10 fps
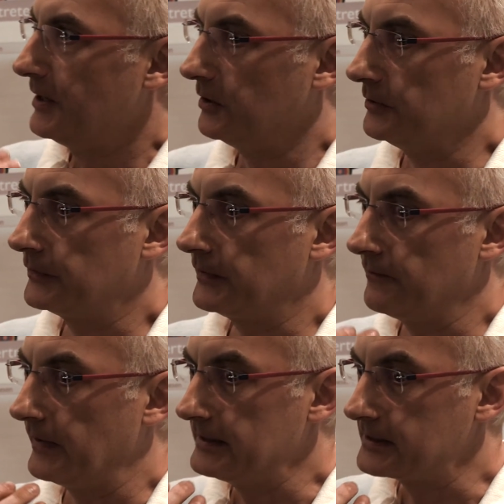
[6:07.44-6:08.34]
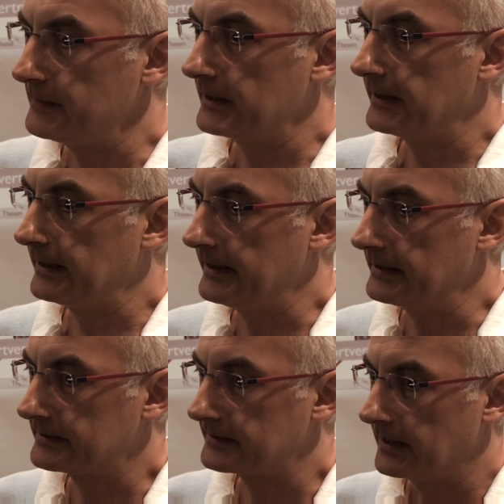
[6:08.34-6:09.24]
Und wenn es mir
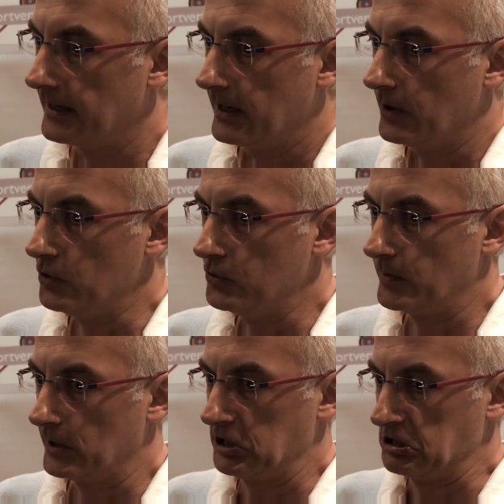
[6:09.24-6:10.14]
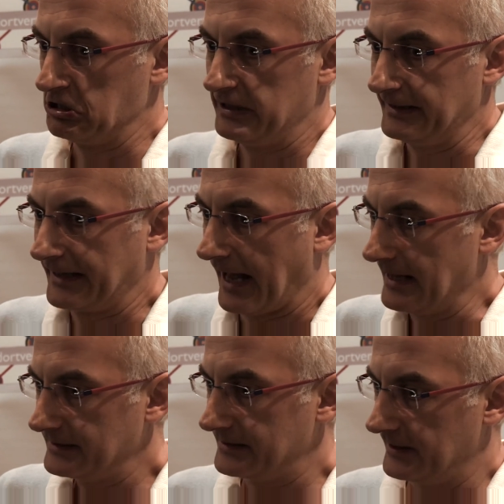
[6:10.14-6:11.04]
gelingt, über den, den
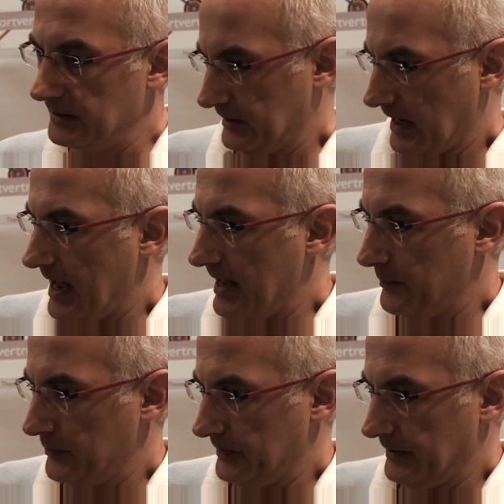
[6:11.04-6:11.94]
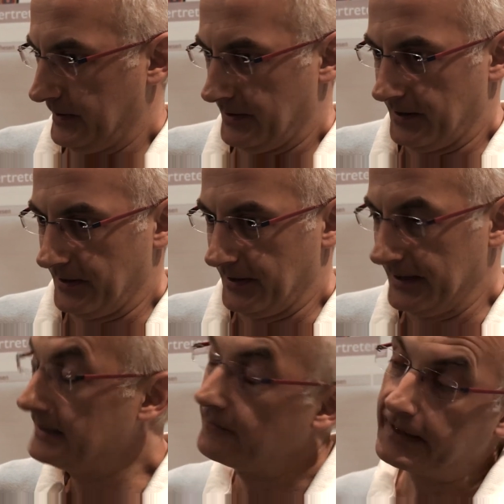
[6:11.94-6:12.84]
Kranz, den ich habe, äh,
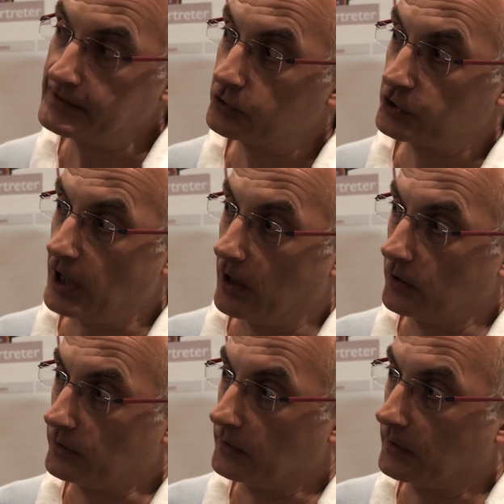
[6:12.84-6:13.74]
hinwegzuschauen,